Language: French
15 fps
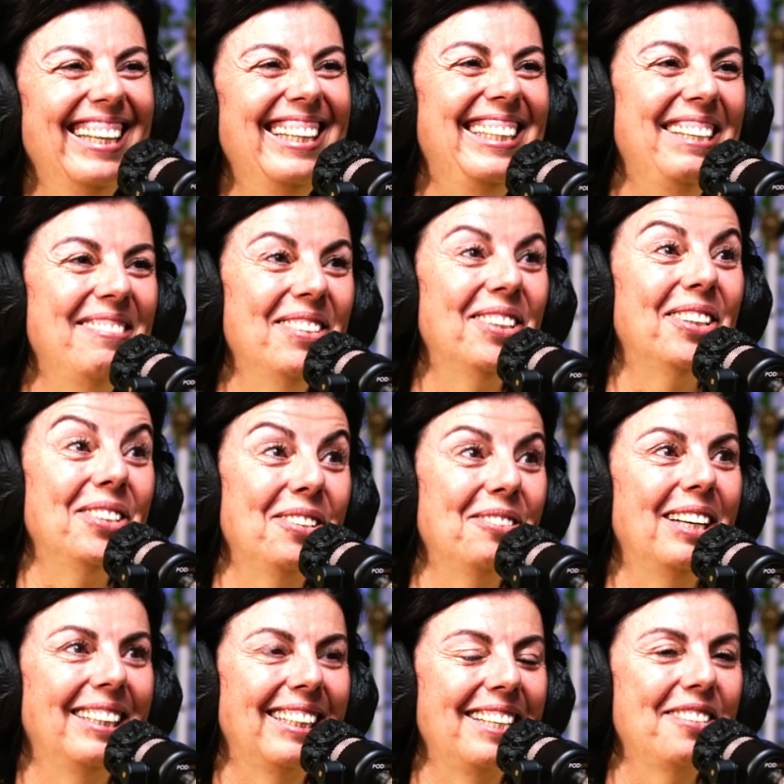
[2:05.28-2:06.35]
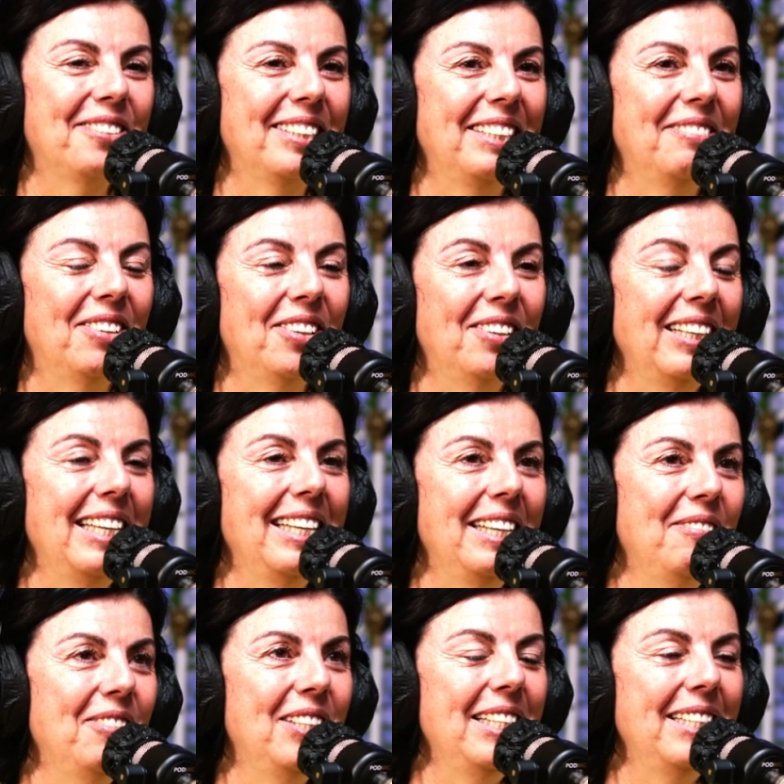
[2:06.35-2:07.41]
qui me reçoit très gentiment et
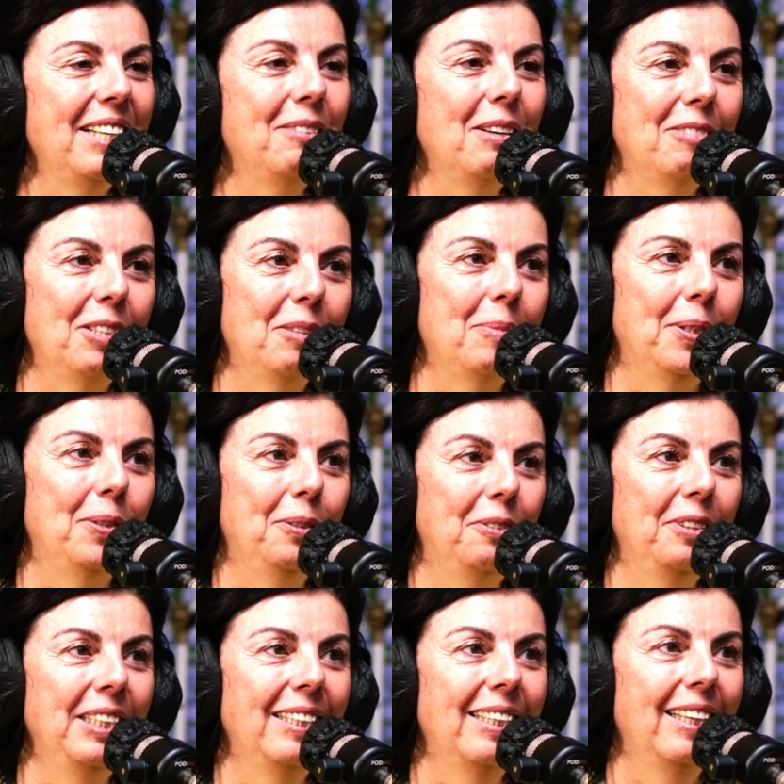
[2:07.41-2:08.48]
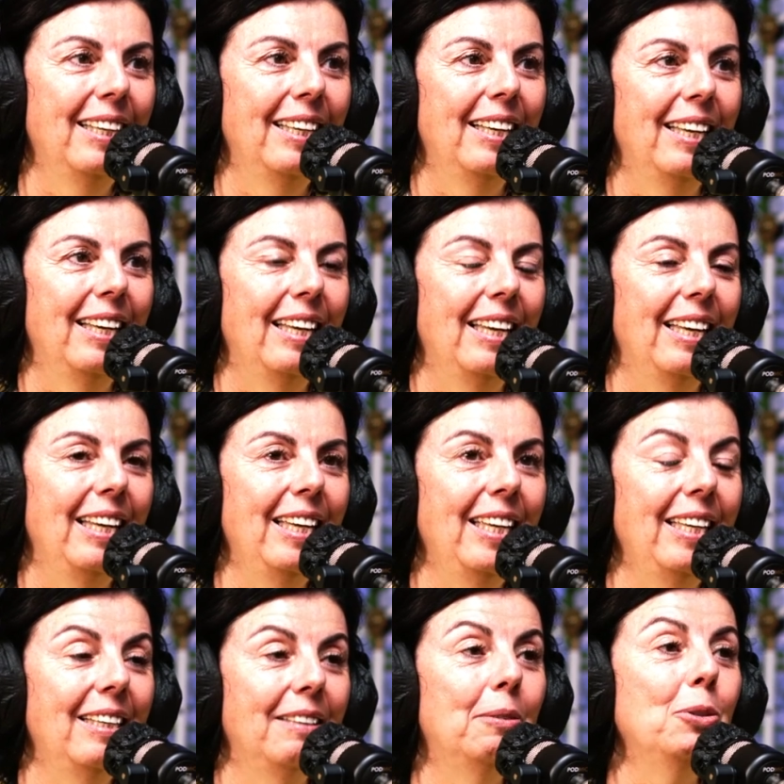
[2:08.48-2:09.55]
qui me dit c'est quoi votre mode de vie
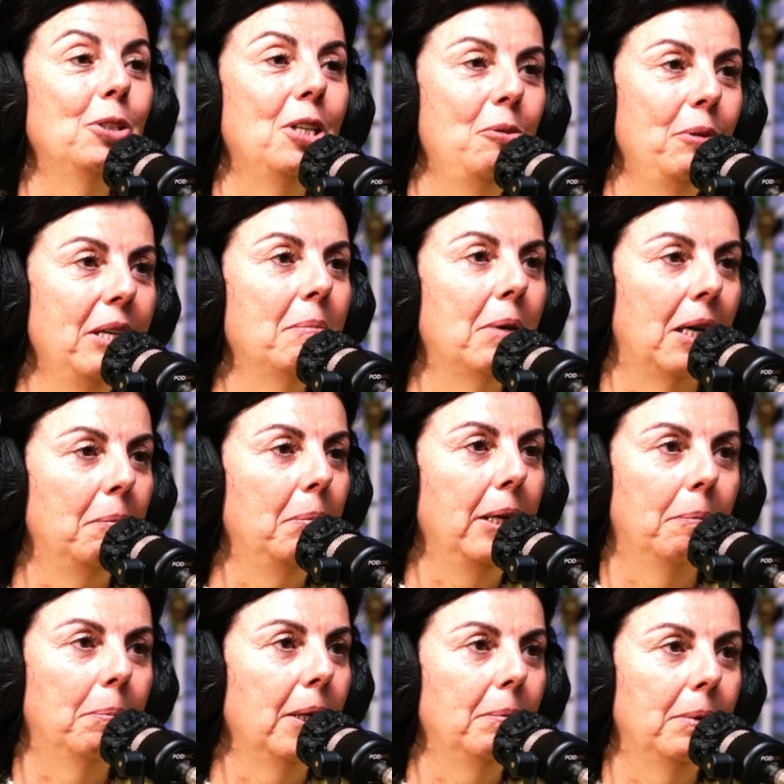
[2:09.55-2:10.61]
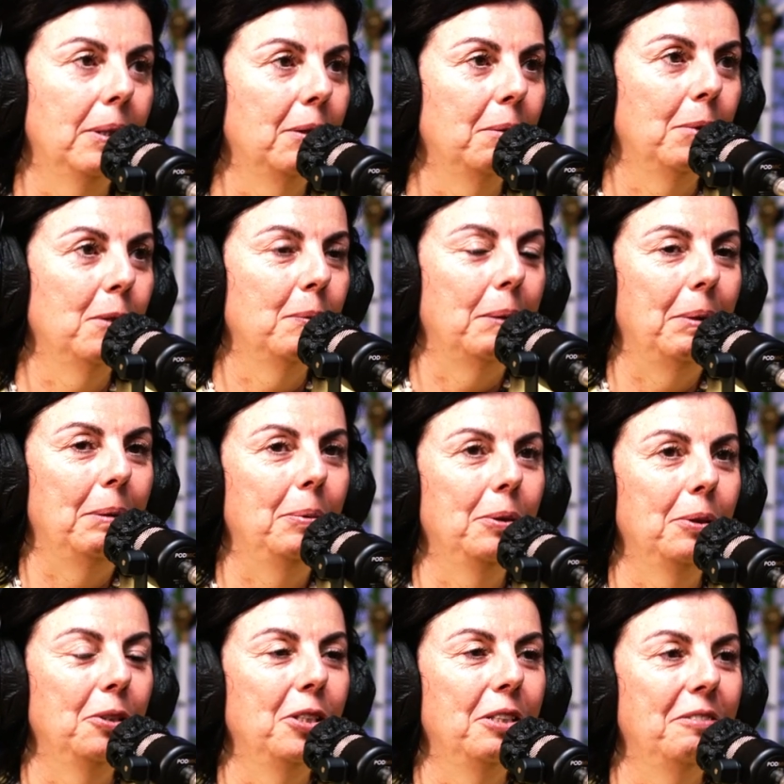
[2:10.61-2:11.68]
et c'est lui qui m'a rappelé après, parce que moi, je me rappelle plus
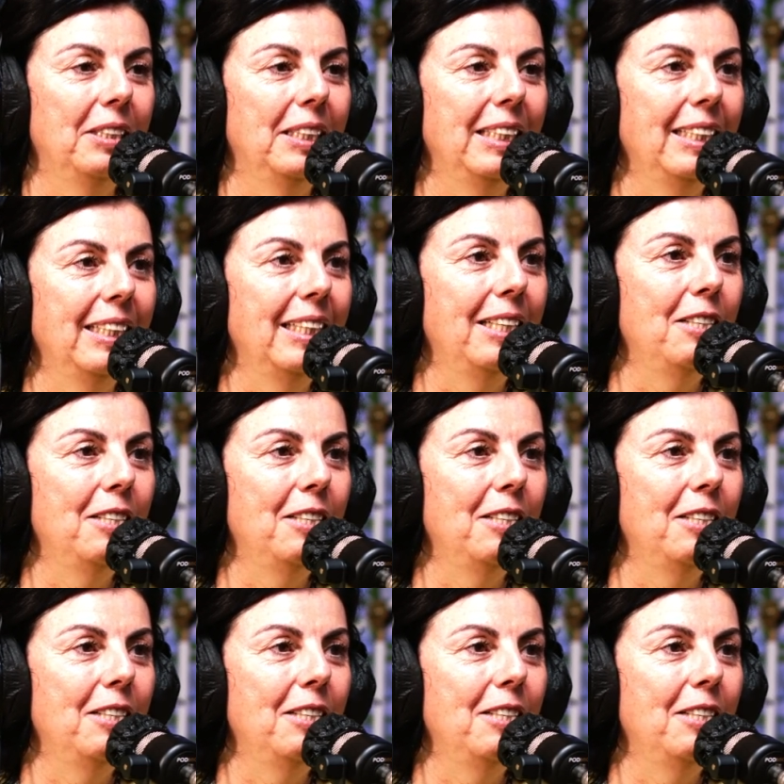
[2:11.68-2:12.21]
ce que j'avais dit.